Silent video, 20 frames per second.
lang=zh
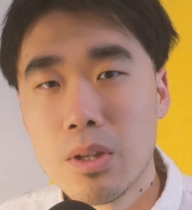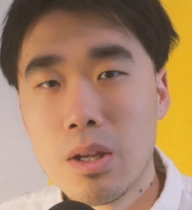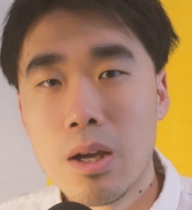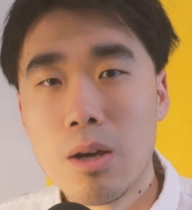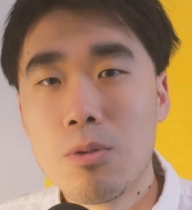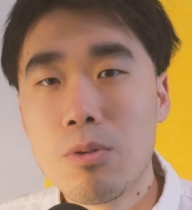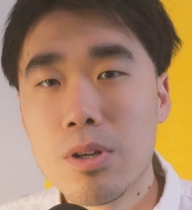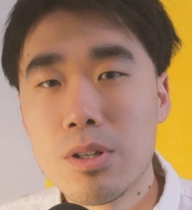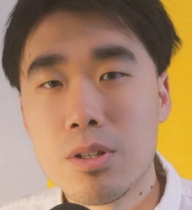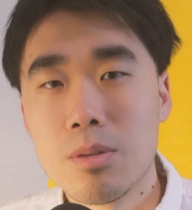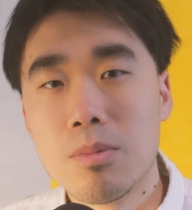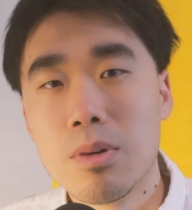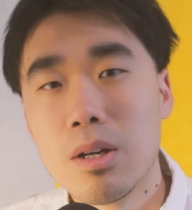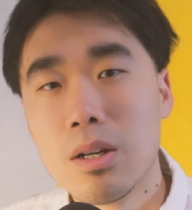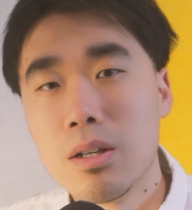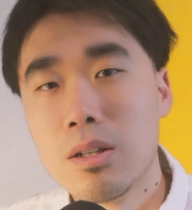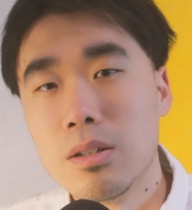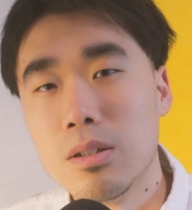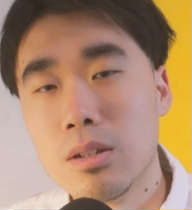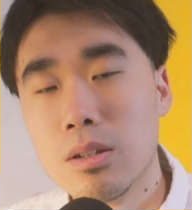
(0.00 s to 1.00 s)
哎，为什么
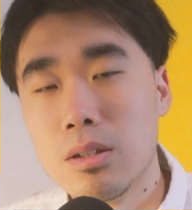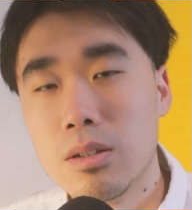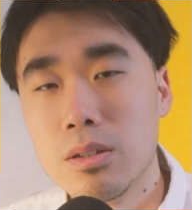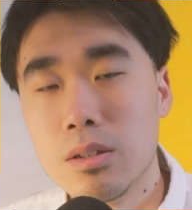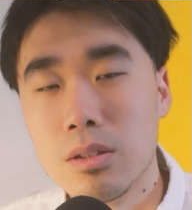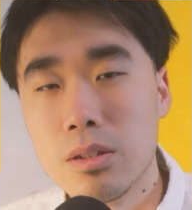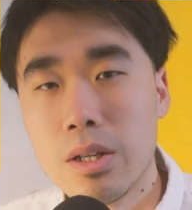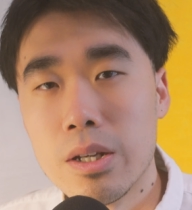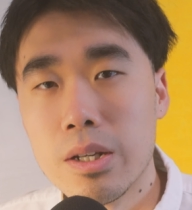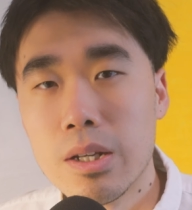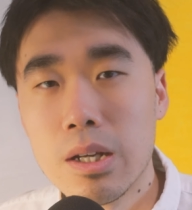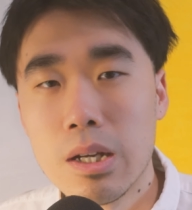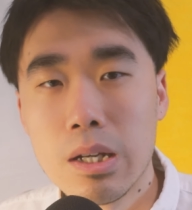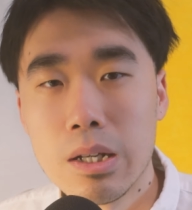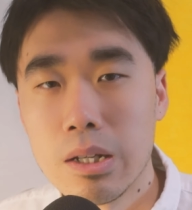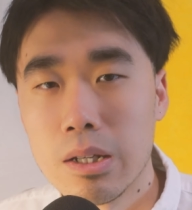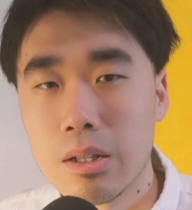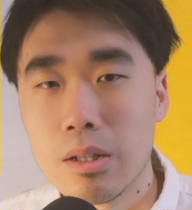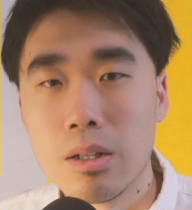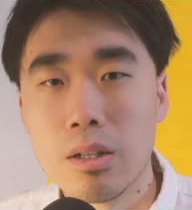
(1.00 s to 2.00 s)
呃，人家
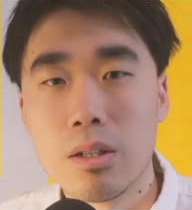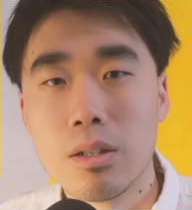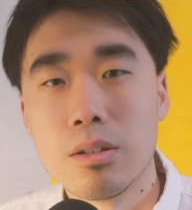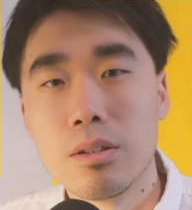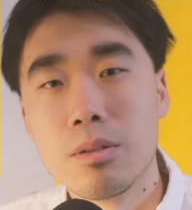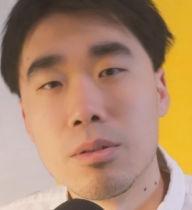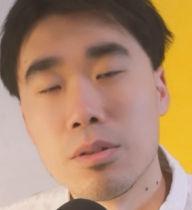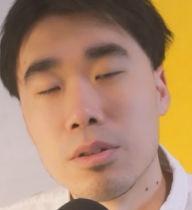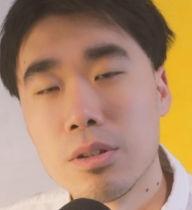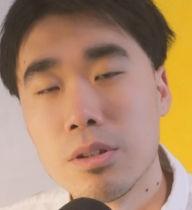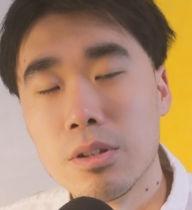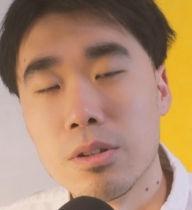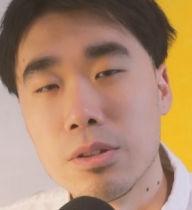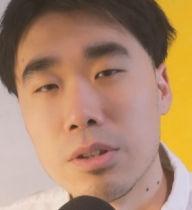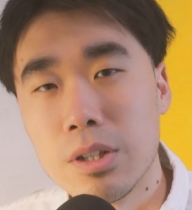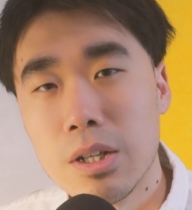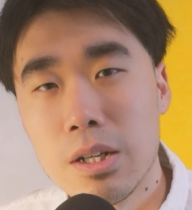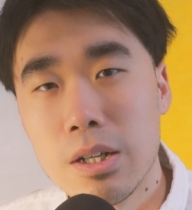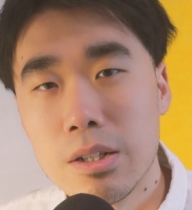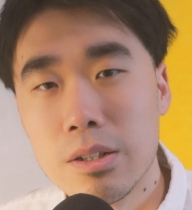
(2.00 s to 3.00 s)
那个就是有
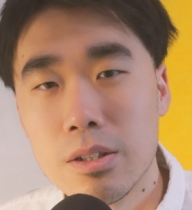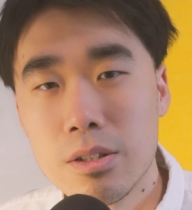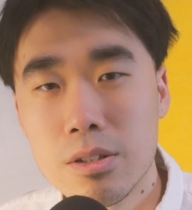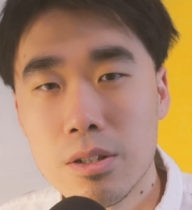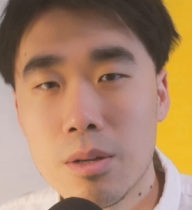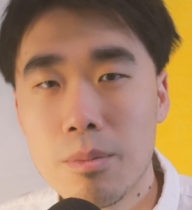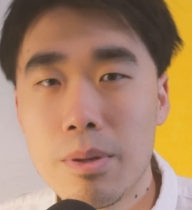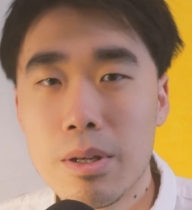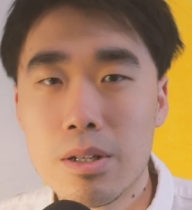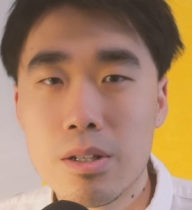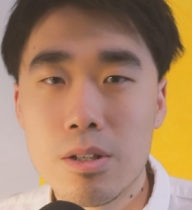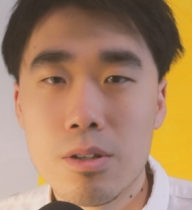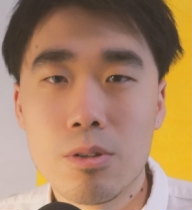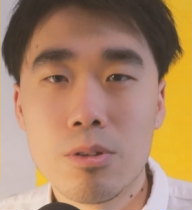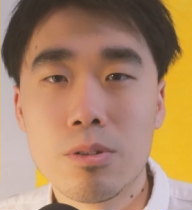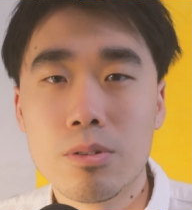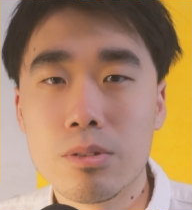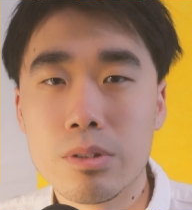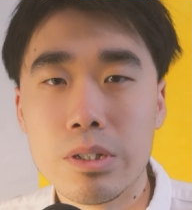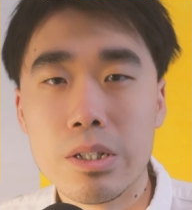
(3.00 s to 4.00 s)
些人的设备是
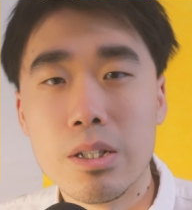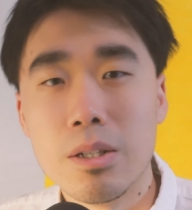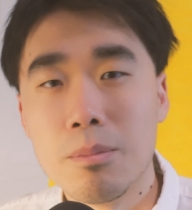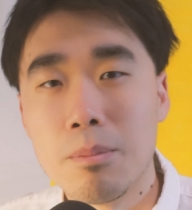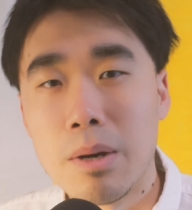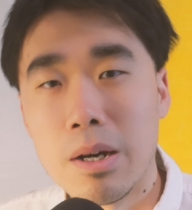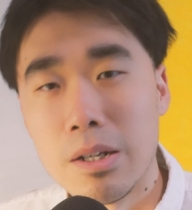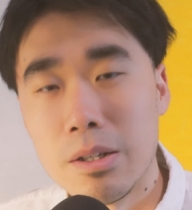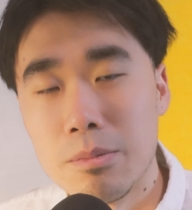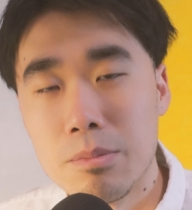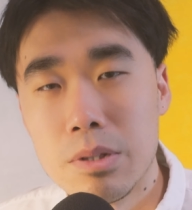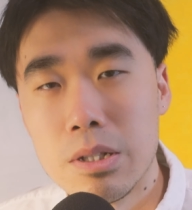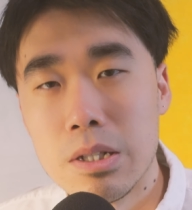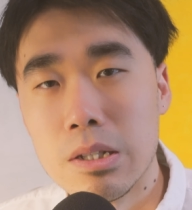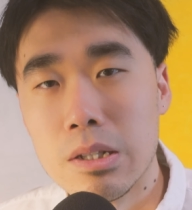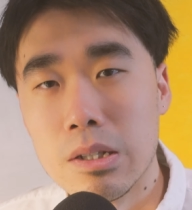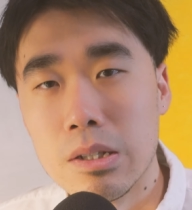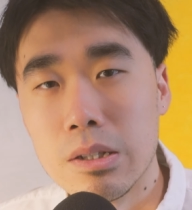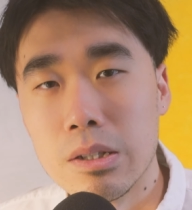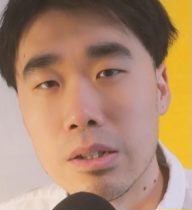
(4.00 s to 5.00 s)
用一零八零 P
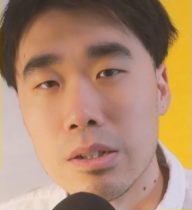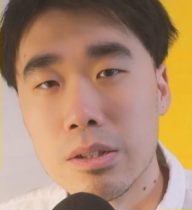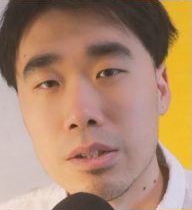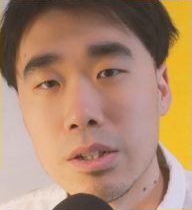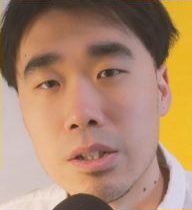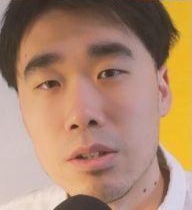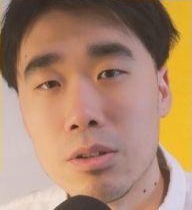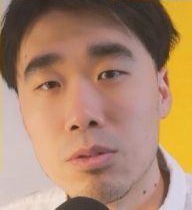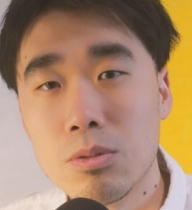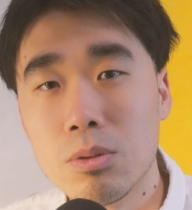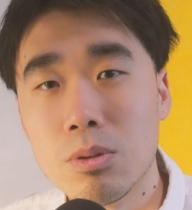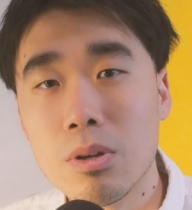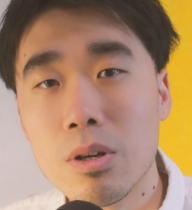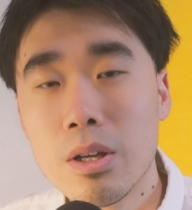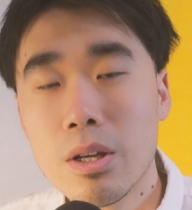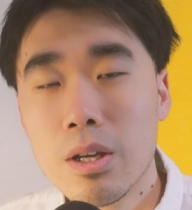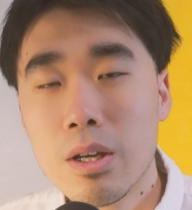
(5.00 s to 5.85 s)
的一个精度